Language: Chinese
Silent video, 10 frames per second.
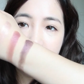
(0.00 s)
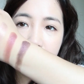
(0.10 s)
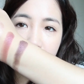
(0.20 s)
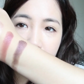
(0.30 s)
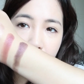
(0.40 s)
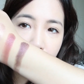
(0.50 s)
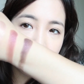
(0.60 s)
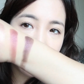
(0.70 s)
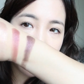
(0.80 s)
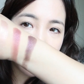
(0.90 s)
显色
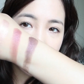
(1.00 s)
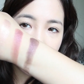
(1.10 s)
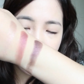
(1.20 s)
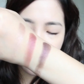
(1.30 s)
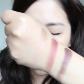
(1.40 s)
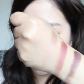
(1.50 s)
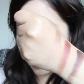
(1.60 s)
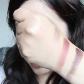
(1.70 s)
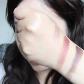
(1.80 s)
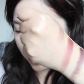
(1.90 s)
度跟延展性都
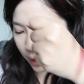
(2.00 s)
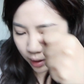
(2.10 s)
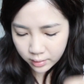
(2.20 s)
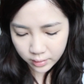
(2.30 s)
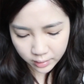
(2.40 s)
非常的好。